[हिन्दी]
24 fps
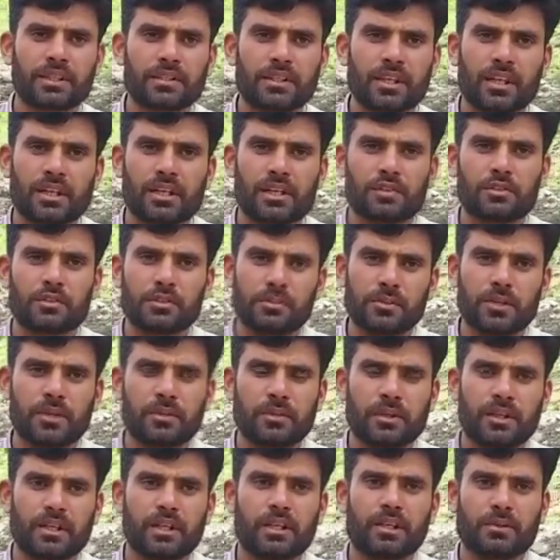करते हैं ताकि जो भी
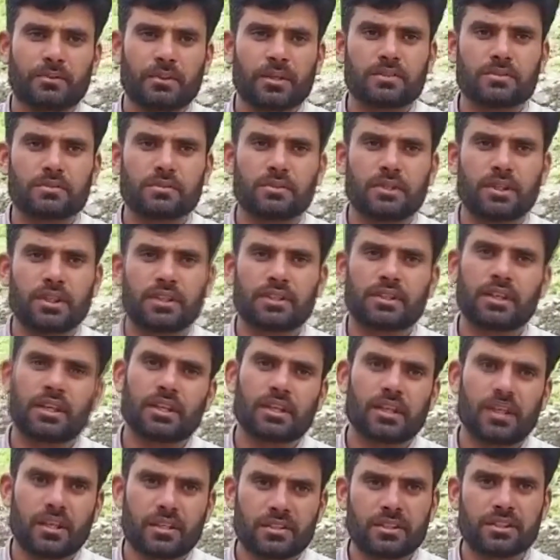हमारे आवाज़ सुने
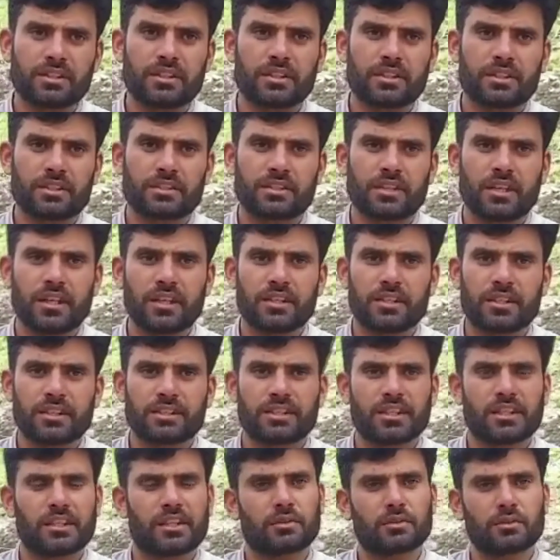ताकि अच्छे तरीके से आए
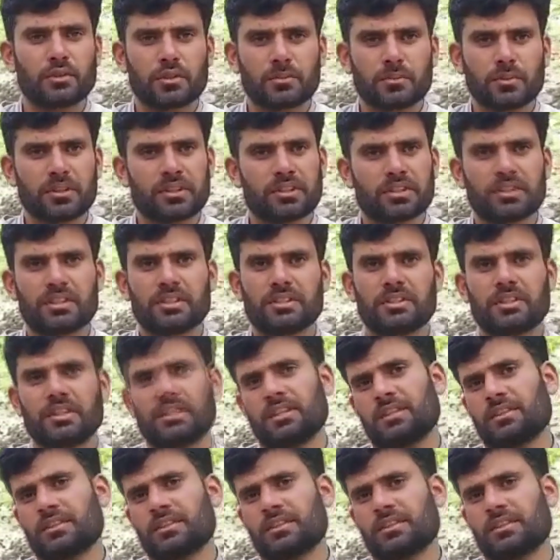यात्रा का कोई भी किसी